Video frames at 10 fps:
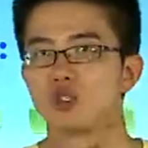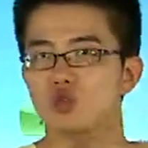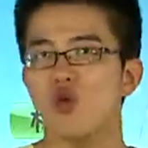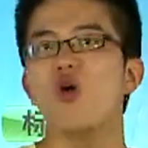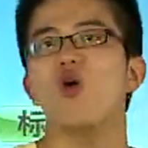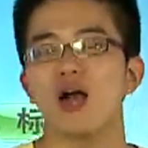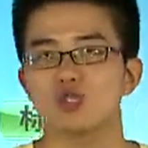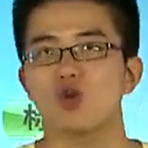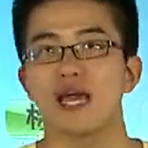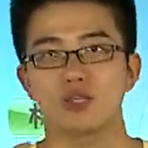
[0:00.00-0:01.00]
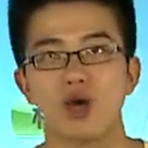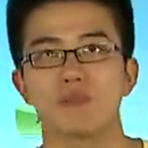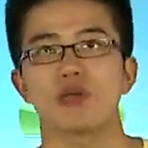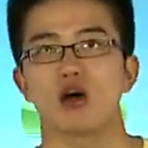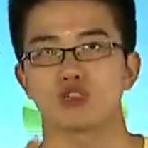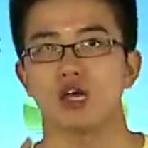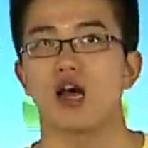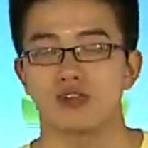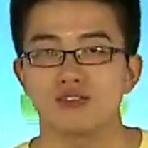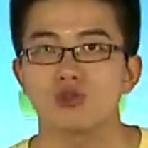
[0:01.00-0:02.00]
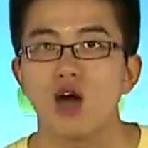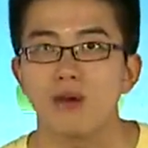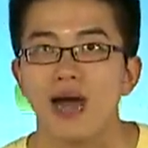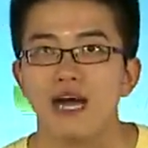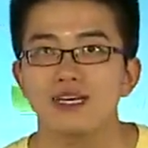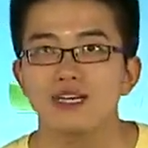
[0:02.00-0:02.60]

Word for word: 多画出来一段表示二十四块吧，